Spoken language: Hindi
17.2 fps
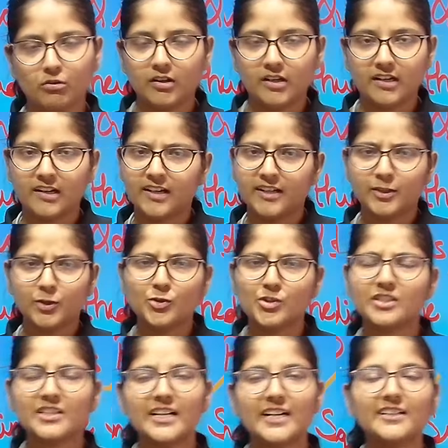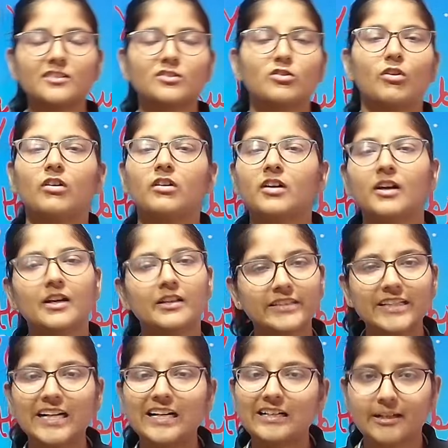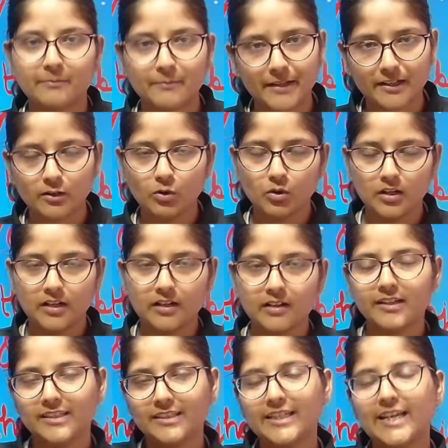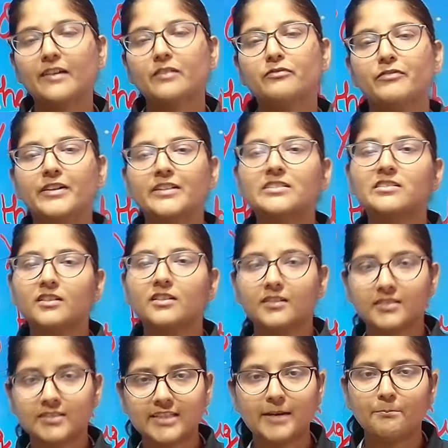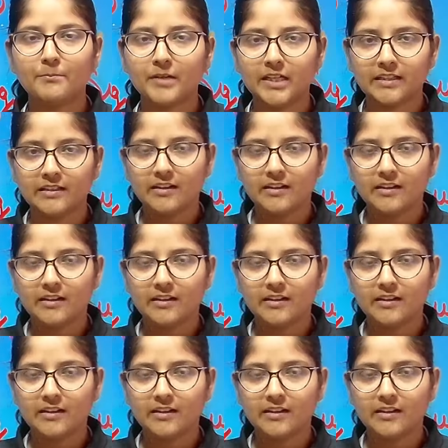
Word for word: करना है यूजीसी नेट इज नॉट द अल्टीमेट गोल ये एक फर्स्ट स्टेप है